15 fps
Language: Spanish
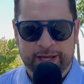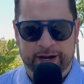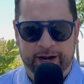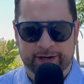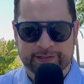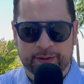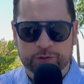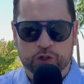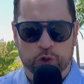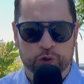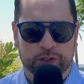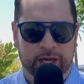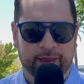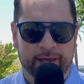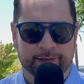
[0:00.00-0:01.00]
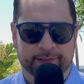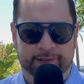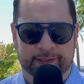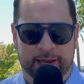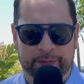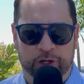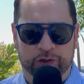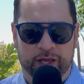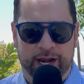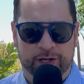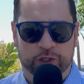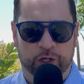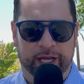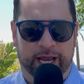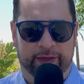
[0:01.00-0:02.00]
Regresamos con ustedes, amigos de
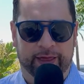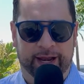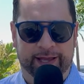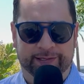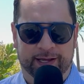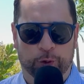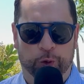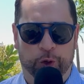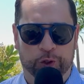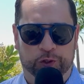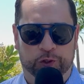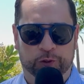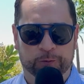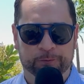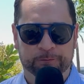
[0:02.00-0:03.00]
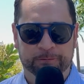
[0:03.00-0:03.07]
Reacción en Cadena. Saludos.